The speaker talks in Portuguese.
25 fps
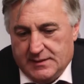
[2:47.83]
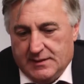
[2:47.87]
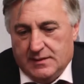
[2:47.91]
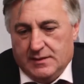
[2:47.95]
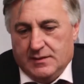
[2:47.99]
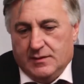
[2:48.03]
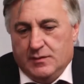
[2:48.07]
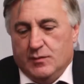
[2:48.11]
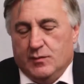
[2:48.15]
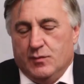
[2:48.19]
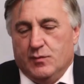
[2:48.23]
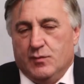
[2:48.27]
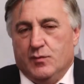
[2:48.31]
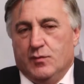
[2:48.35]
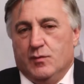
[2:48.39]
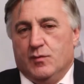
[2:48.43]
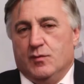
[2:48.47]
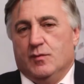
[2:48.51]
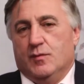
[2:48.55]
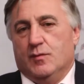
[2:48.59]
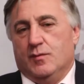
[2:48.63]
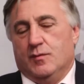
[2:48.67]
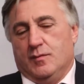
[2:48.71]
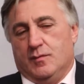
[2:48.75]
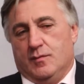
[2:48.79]

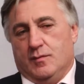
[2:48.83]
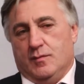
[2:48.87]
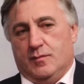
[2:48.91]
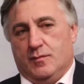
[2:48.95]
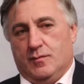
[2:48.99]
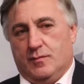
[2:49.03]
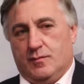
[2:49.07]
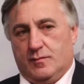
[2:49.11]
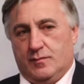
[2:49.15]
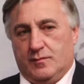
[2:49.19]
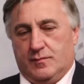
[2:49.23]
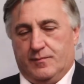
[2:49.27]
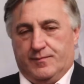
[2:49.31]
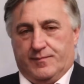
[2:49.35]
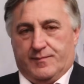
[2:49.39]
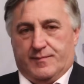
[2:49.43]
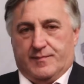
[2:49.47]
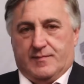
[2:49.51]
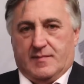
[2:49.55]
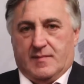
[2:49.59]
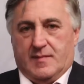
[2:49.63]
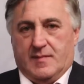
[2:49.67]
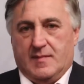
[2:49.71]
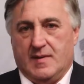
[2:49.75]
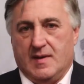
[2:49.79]
o,
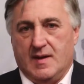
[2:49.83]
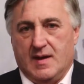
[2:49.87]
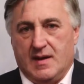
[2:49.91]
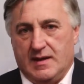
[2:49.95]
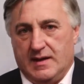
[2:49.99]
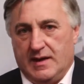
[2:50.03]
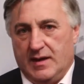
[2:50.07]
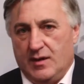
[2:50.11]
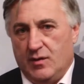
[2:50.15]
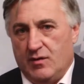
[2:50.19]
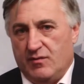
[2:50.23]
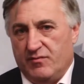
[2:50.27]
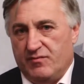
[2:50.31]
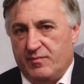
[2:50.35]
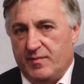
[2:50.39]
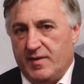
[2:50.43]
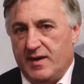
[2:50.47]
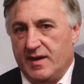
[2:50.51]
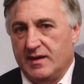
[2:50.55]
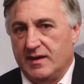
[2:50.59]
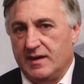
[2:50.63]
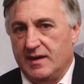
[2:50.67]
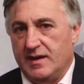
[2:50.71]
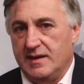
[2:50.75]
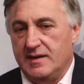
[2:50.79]
a Lei
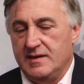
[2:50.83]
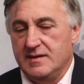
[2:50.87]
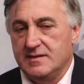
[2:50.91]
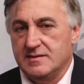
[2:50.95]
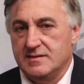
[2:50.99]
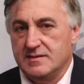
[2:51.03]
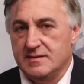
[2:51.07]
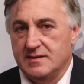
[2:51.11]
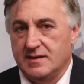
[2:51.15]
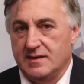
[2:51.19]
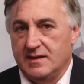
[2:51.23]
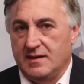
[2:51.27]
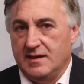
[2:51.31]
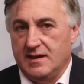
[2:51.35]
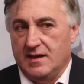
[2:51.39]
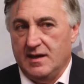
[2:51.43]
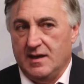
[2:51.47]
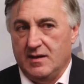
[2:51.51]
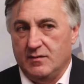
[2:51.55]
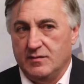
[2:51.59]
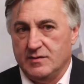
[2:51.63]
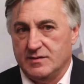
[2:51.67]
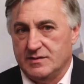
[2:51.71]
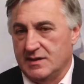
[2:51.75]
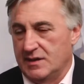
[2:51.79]
9615, que
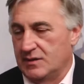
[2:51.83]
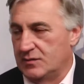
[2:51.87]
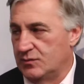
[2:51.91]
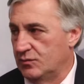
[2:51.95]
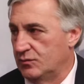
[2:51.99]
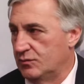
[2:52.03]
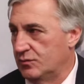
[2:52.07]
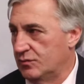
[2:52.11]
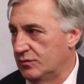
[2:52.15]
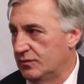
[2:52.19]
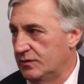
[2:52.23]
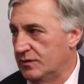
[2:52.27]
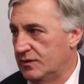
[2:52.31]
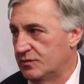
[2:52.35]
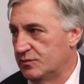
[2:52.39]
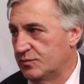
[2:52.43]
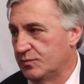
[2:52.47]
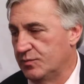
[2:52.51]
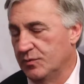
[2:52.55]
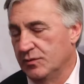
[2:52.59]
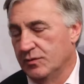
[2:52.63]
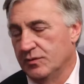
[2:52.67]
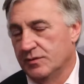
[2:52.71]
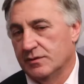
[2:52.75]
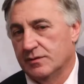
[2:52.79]
é o Estatuto do
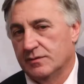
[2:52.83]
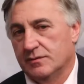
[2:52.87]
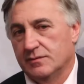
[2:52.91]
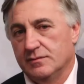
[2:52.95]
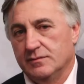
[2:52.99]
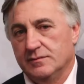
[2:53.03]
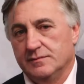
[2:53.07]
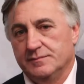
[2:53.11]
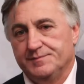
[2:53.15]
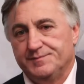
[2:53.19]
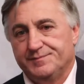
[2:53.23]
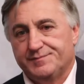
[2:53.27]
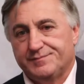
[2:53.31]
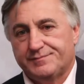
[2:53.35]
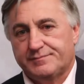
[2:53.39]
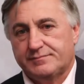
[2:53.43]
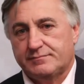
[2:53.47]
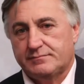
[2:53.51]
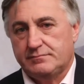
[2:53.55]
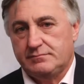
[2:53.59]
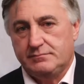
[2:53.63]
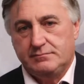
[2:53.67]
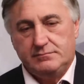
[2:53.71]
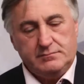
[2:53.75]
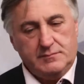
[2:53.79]
Desporto,
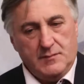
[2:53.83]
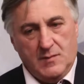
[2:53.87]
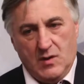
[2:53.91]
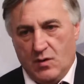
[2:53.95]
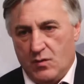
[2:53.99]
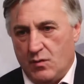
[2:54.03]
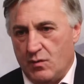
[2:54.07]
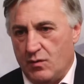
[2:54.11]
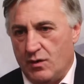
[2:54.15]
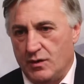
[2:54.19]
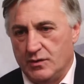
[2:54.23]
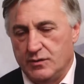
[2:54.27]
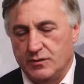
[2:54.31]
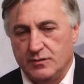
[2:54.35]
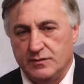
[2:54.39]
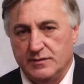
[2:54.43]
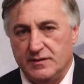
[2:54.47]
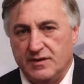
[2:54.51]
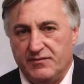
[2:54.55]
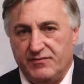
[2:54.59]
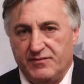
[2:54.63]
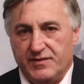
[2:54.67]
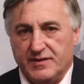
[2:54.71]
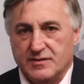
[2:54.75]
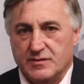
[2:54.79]
Código de
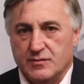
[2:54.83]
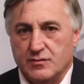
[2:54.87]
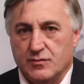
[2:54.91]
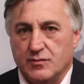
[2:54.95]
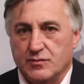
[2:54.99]
Defesa do